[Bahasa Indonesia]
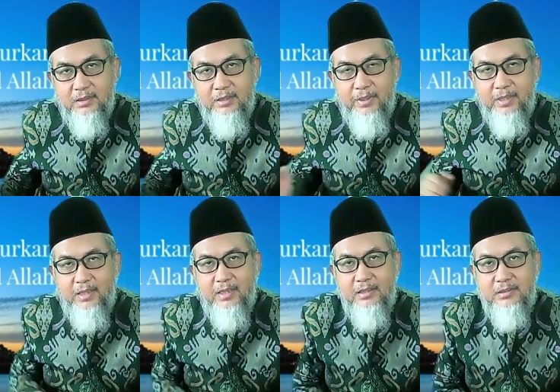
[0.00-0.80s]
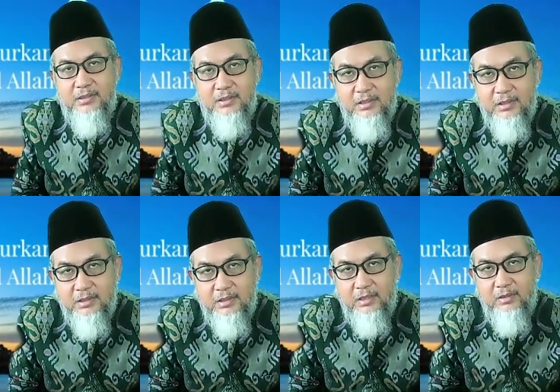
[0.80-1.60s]
ibadah
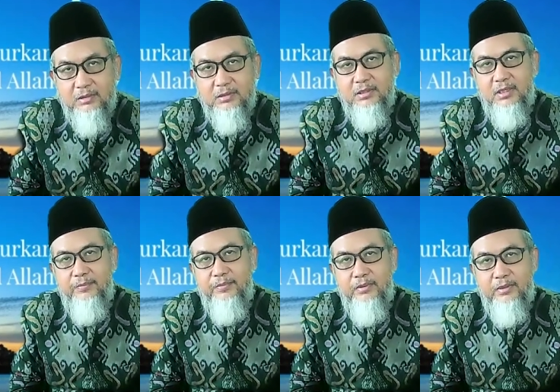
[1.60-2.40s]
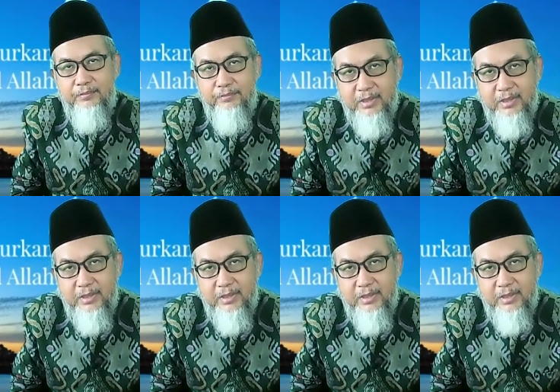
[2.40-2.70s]
haji tahun 1442